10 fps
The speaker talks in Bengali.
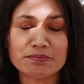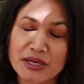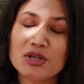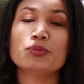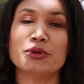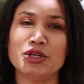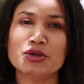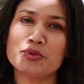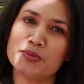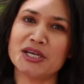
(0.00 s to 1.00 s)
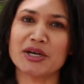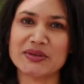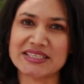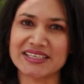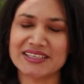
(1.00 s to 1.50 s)
ভিন্ন ভিন্ন ভূমিকা
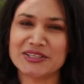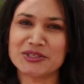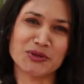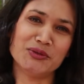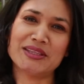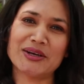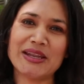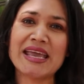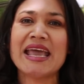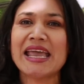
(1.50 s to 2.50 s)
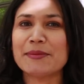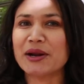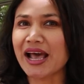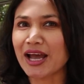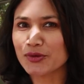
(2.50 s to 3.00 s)
রয়েছে চলুন তাহলে
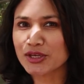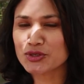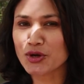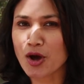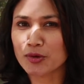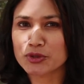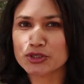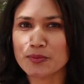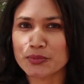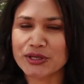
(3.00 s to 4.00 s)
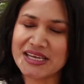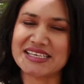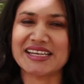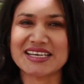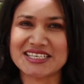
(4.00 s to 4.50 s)
এবার আরও কিছু হরমোন সম্পর্কে
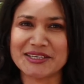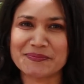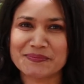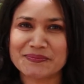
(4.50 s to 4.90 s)
জেনে আসি